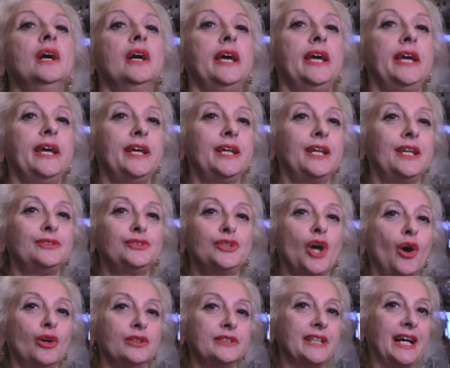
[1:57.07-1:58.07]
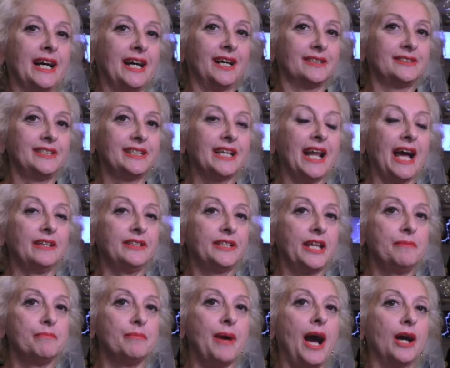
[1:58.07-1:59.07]
e donna di grande
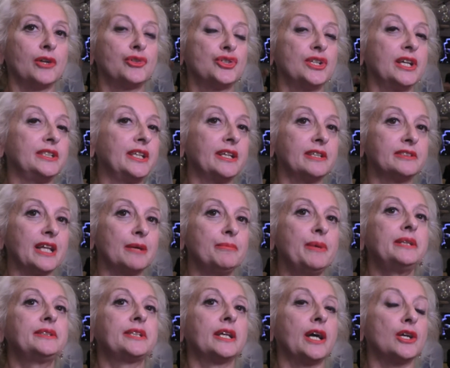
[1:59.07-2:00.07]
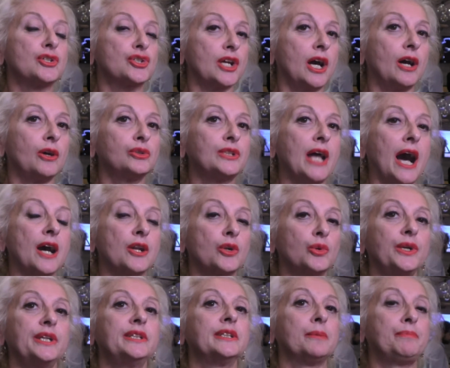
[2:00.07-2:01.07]
immagine direttamente da Ciao
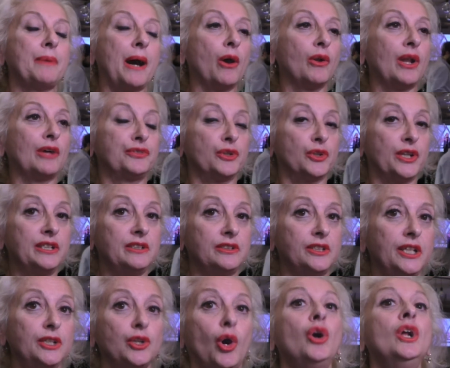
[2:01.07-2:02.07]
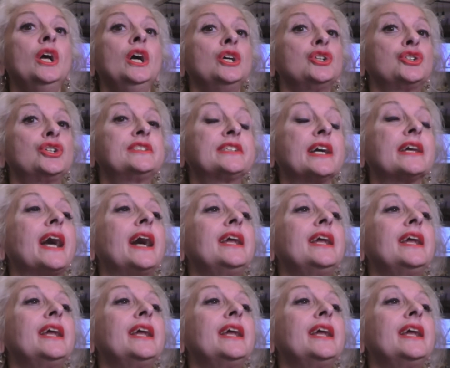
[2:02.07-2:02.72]
Darwin, Paola Fiorentino, ci sarà